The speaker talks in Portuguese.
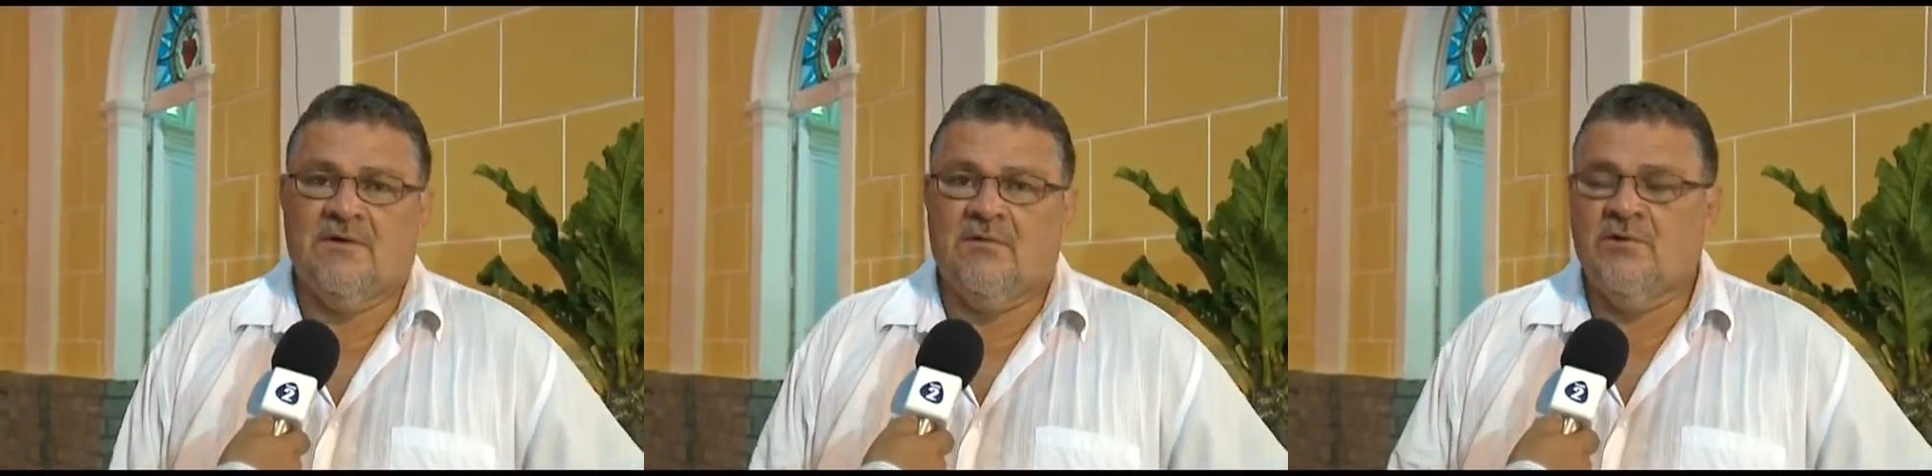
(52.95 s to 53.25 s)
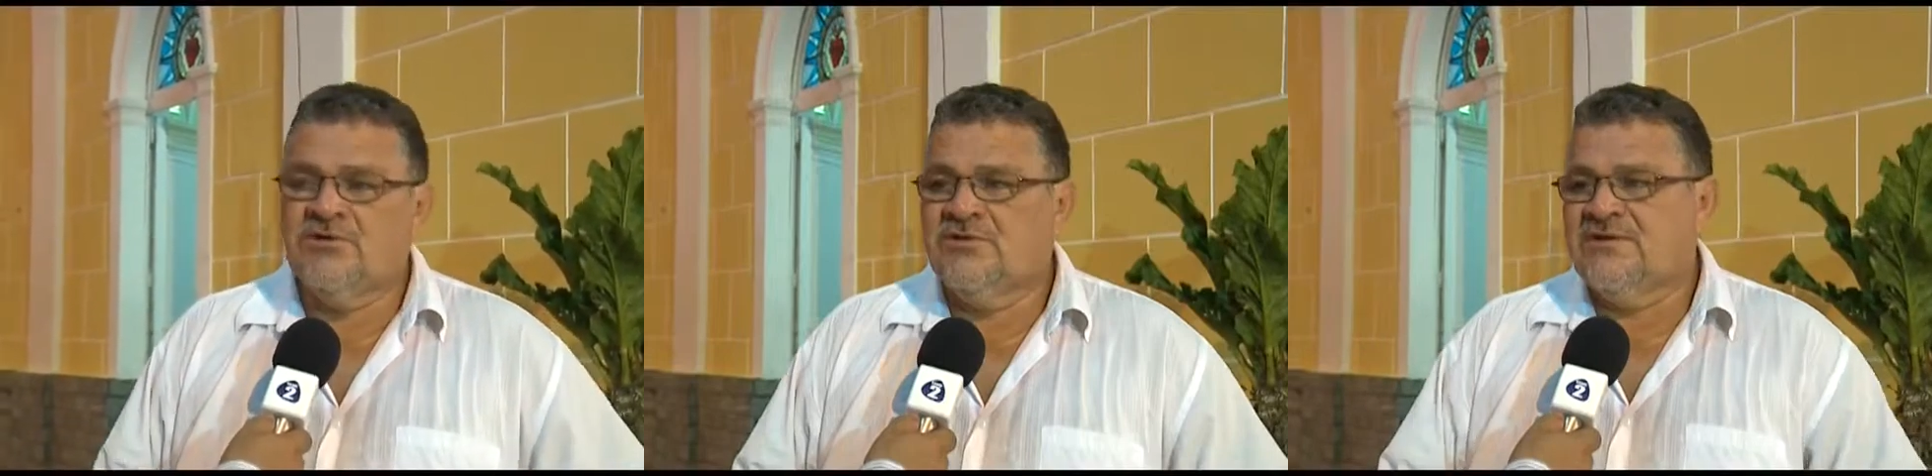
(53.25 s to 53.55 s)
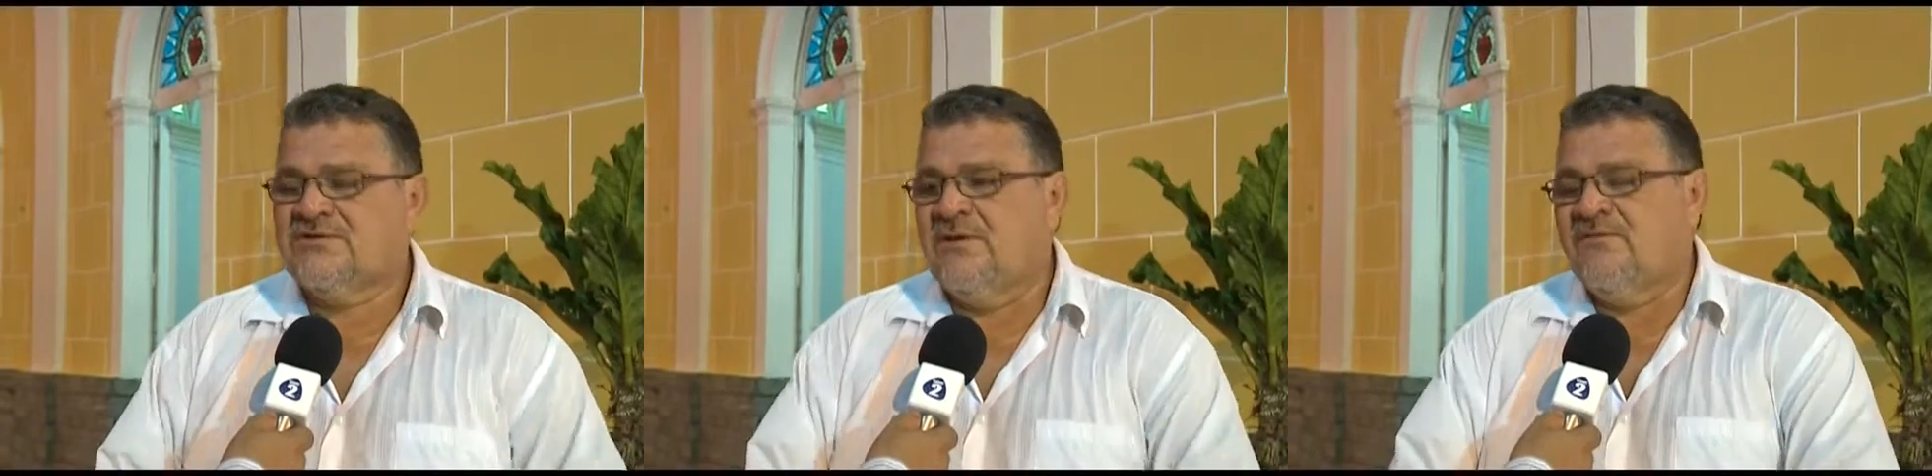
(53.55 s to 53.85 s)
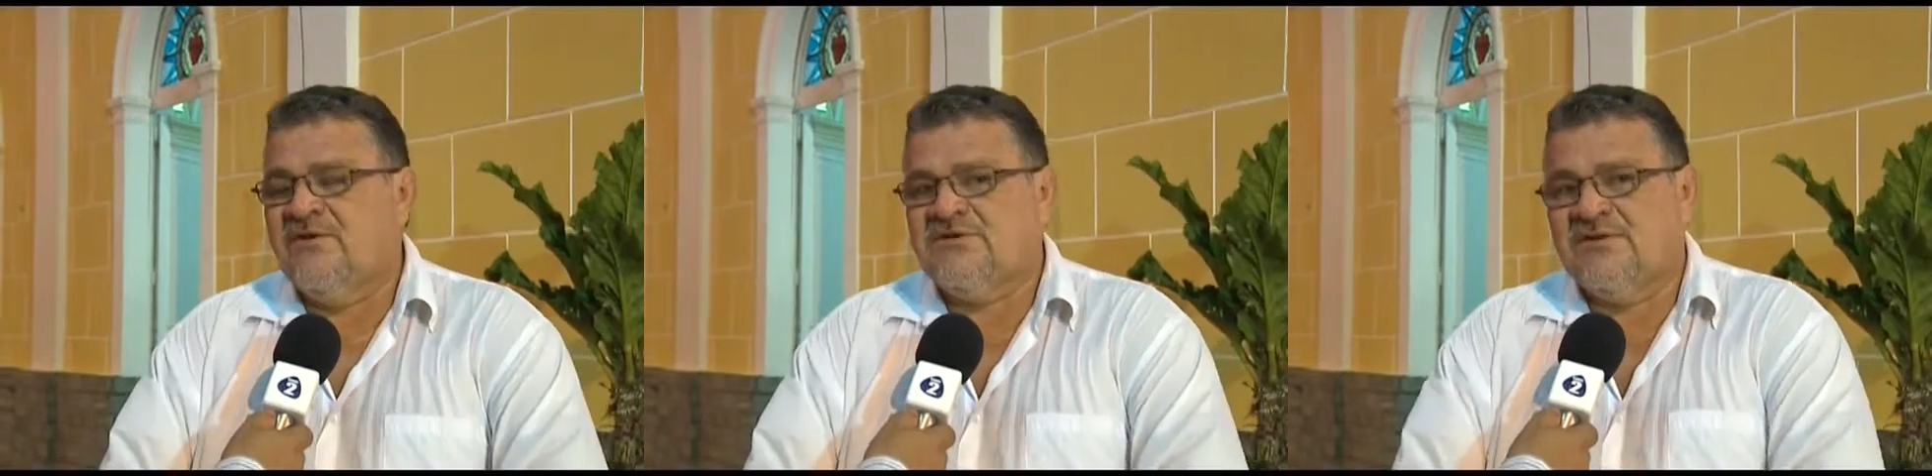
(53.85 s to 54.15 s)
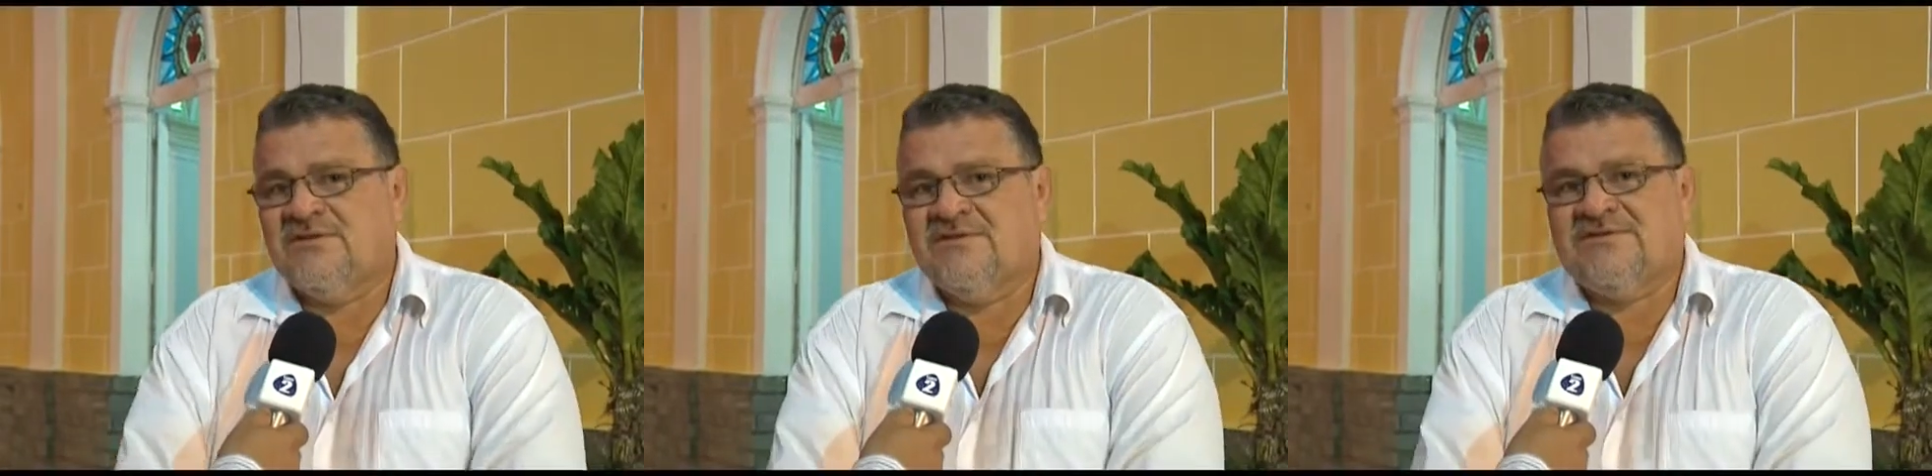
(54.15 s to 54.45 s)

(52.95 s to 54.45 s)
Hoje nós estamos festejando